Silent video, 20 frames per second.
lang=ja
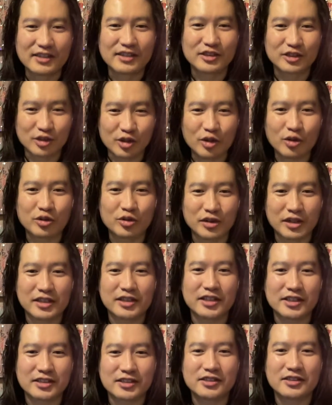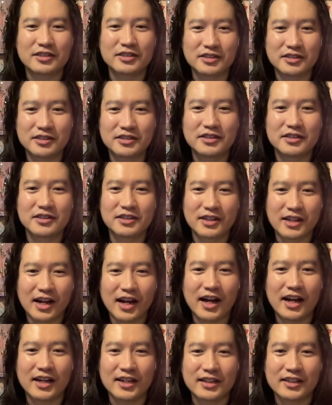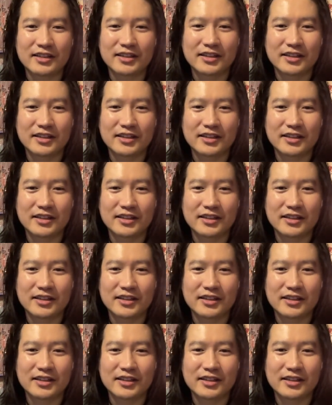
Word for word: そういうことなんですはい